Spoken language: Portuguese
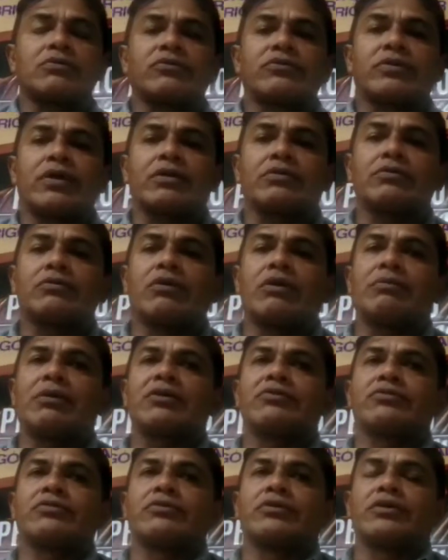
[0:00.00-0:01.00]
do estado do
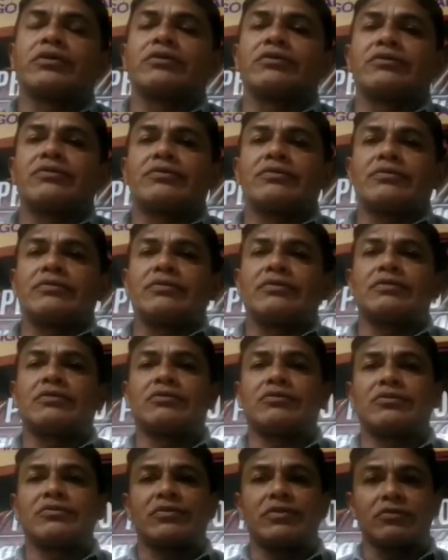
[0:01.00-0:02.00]
Amazonas, se
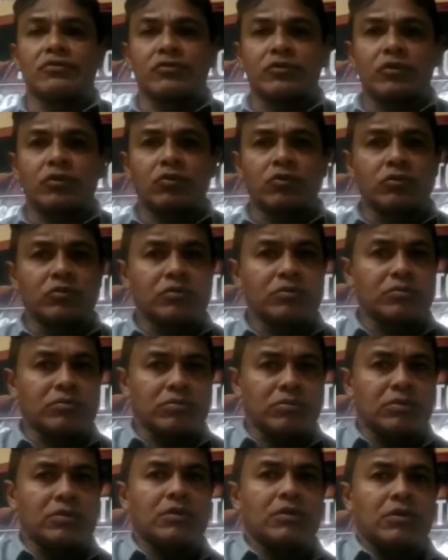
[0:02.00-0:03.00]
não dizer o segundo
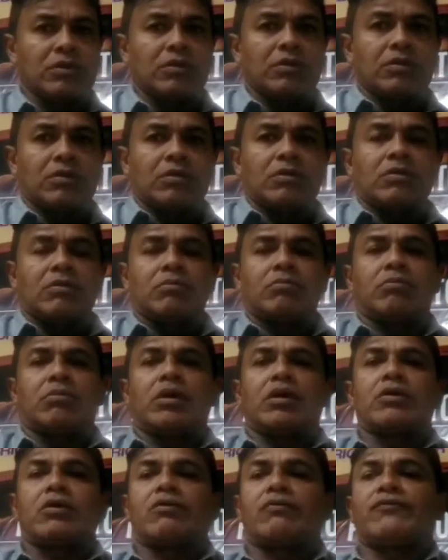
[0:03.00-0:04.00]

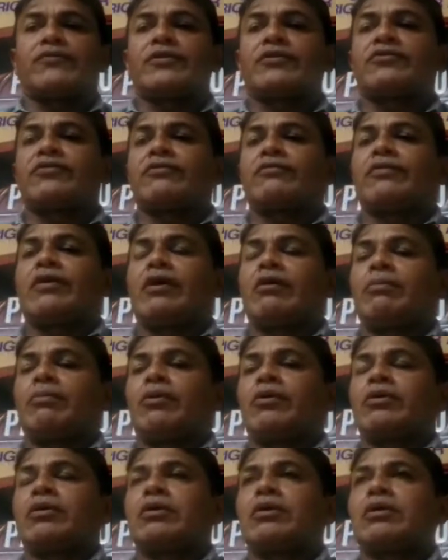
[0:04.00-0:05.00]
maior festival,
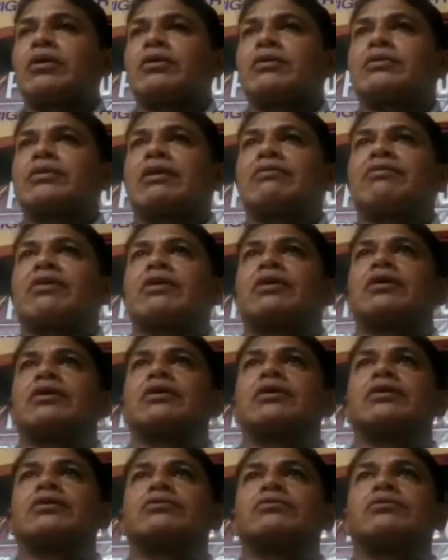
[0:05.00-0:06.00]
porque estava
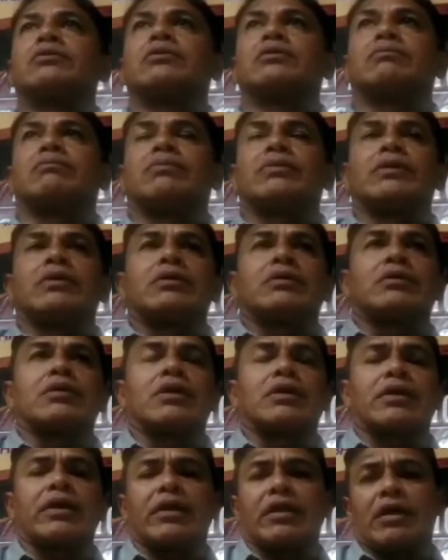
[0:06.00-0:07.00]
ganhando
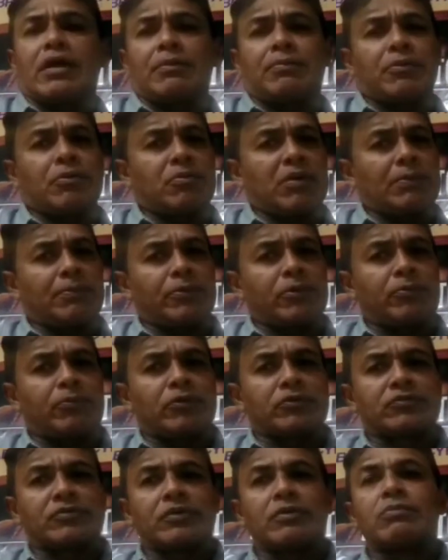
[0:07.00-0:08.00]
naquela época uma
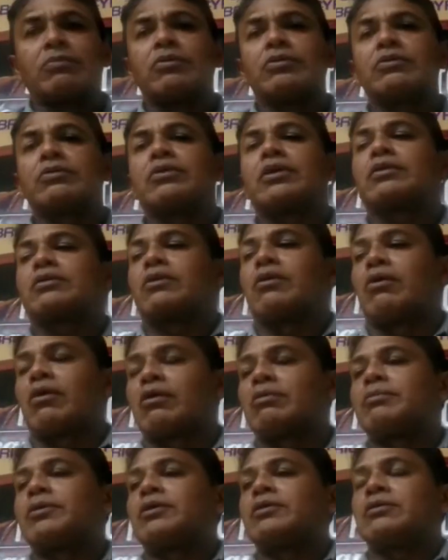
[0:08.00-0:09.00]
proporção muito
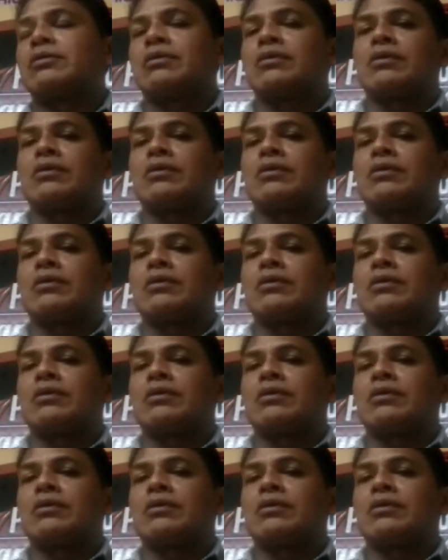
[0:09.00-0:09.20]
enorme